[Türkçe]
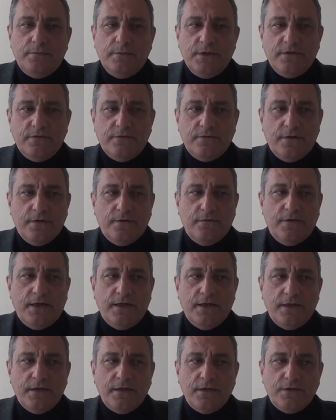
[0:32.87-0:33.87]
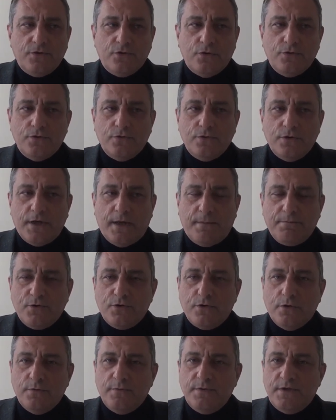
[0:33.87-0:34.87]
bir velinin çocuğunun
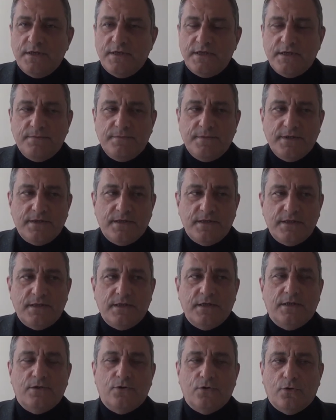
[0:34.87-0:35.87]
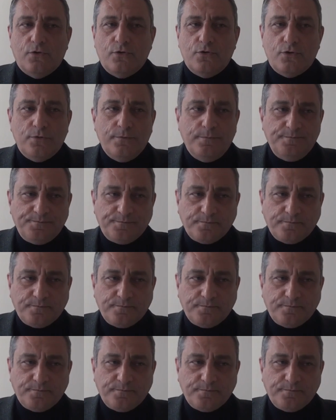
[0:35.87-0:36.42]
yapmış olduğu bir disiplinsizlik sonucu